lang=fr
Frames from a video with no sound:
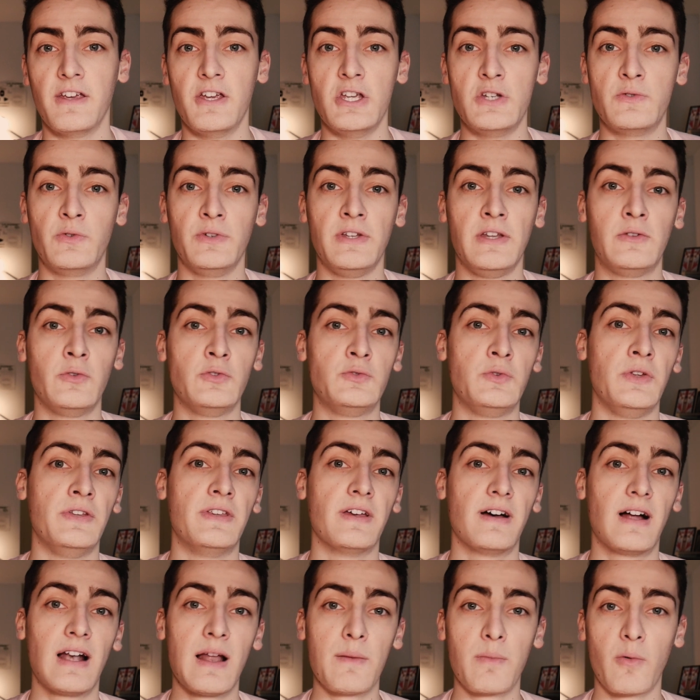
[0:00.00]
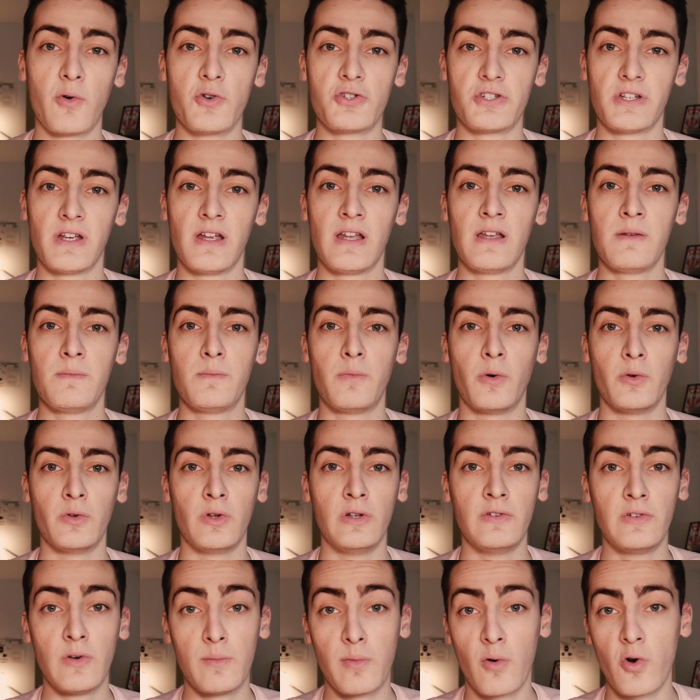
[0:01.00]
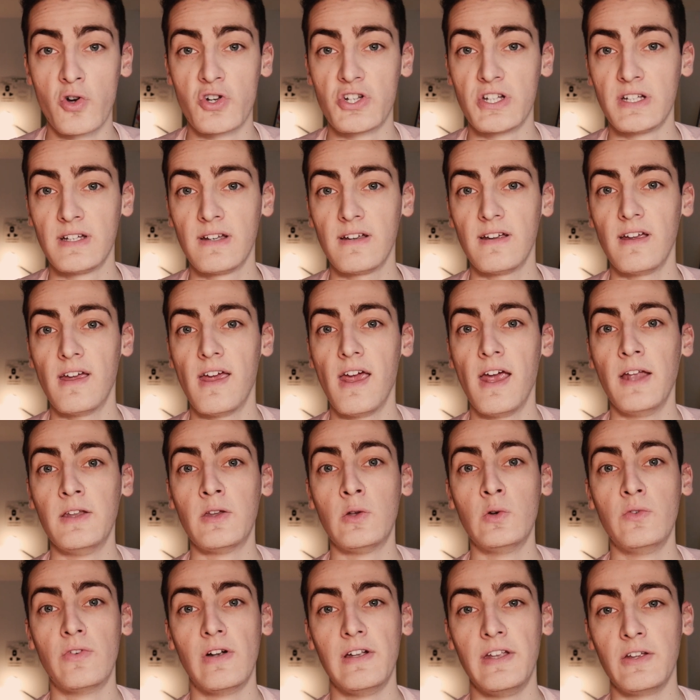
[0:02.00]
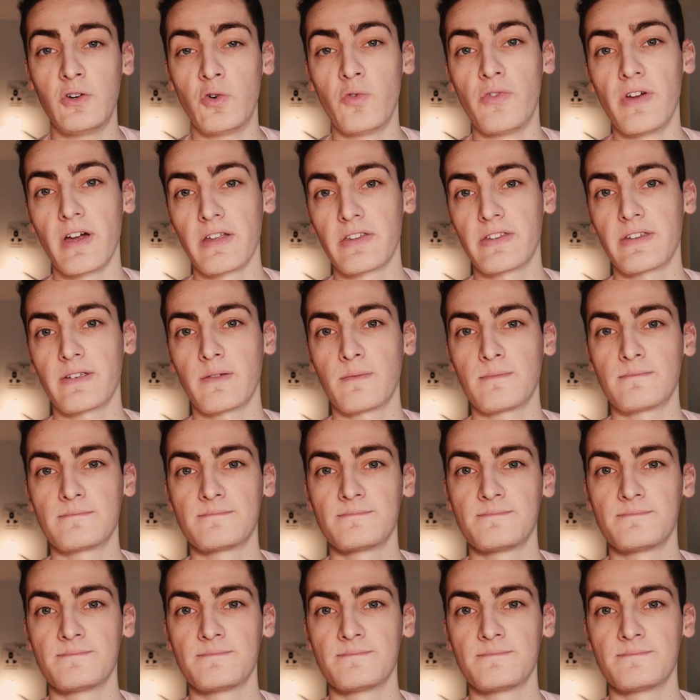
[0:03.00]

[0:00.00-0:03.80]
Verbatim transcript: Et je vous dis tout de suite à la prochaine pour de nouveaux projets et de nouvelles découvertes.